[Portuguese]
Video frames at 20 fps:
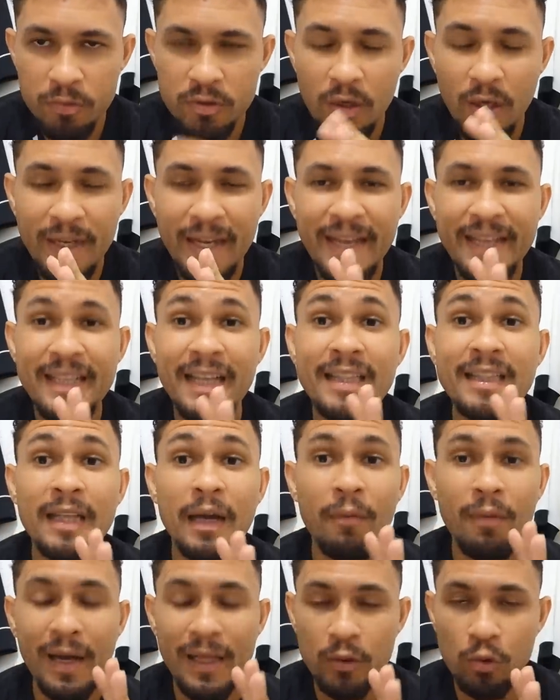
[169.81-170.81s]
Só que ainda
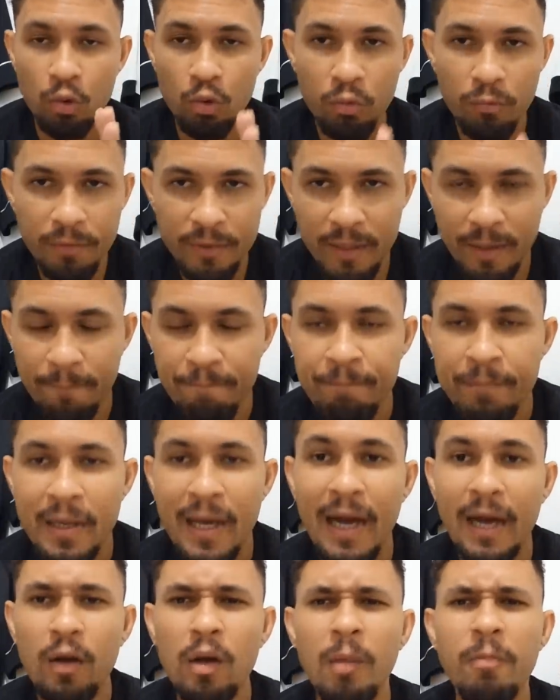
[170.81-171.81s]
está uma dúvida.
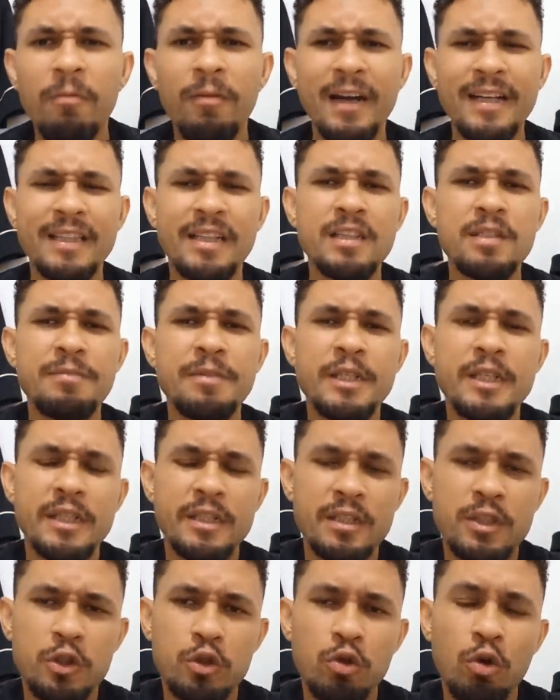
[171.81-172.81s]
A Globo vai transmitir
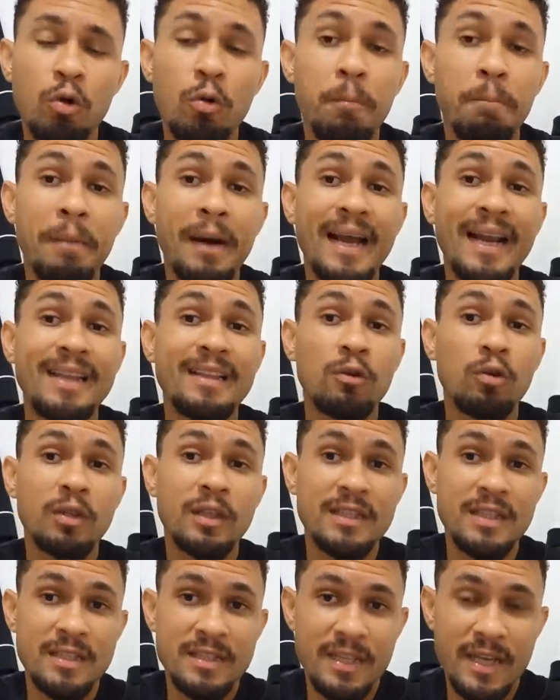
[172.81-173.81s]
esse jogo para
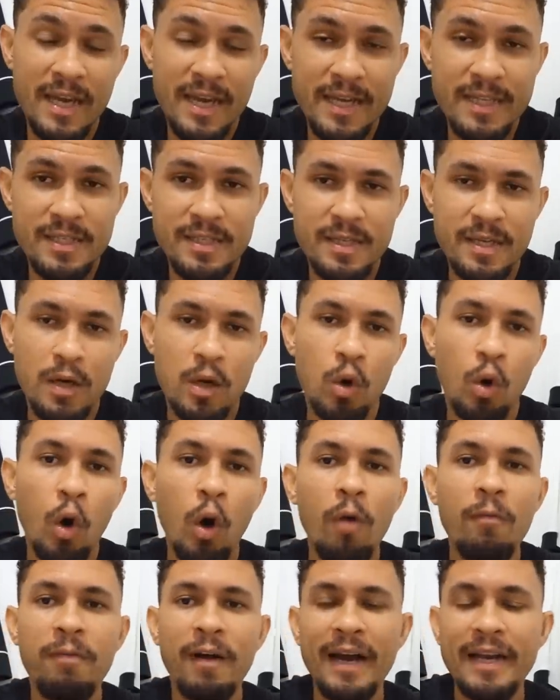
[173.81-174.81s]
todas as redes
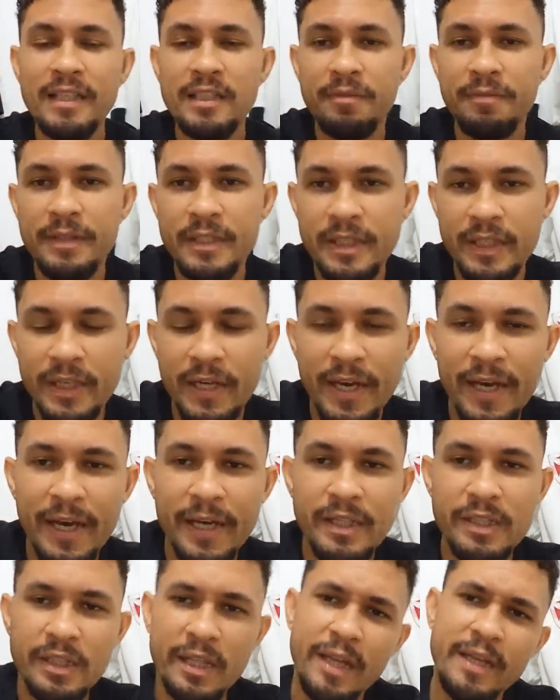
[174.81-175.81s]
ou vai dividir
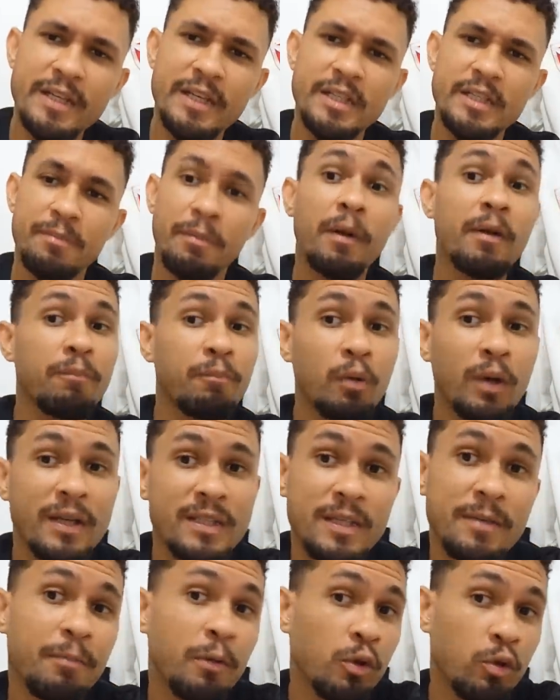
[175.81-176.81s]
rede? Tem gente, por
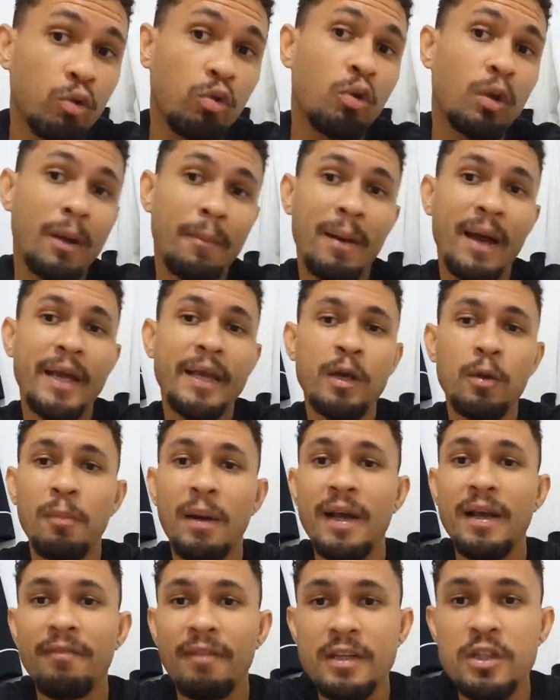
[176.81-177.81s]
exemplo, eu estou na Bahia, o
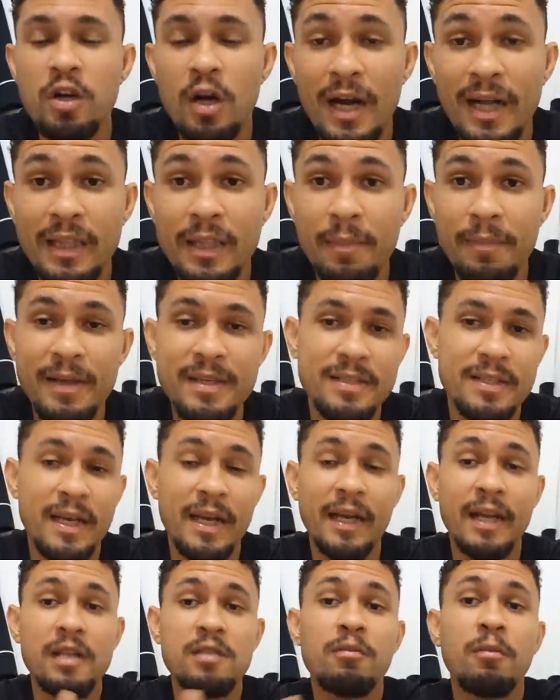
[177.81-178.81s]
Bahia vai jogar também.
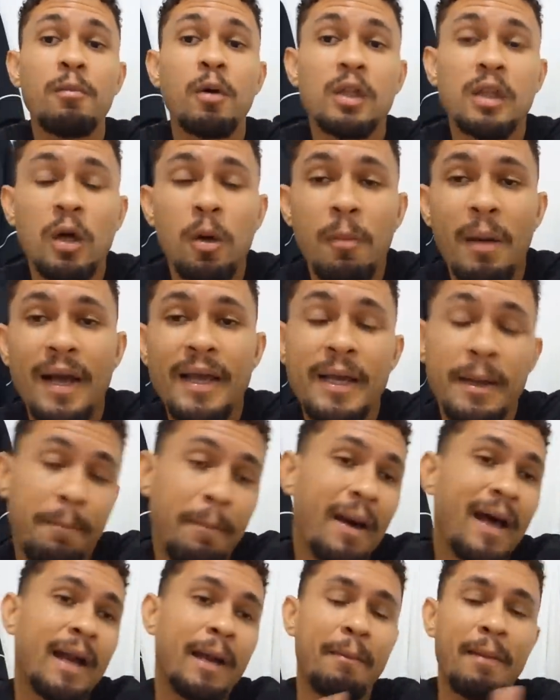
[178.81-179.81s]
Será que eles vão botar o Bahia
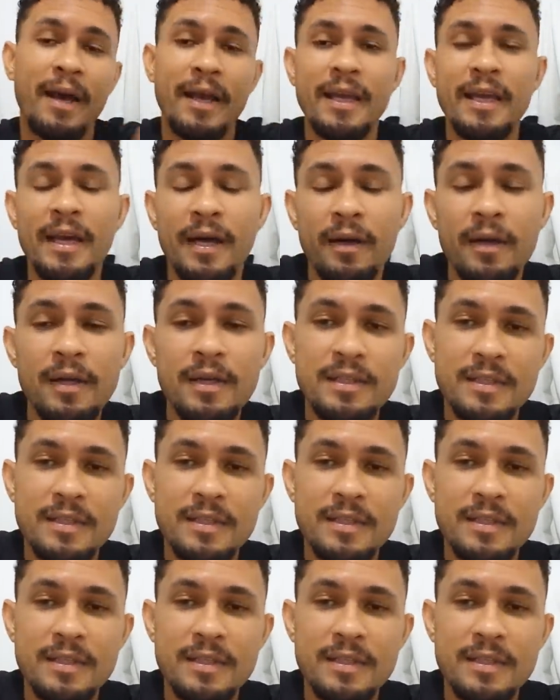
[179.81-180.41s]
para a Bahia?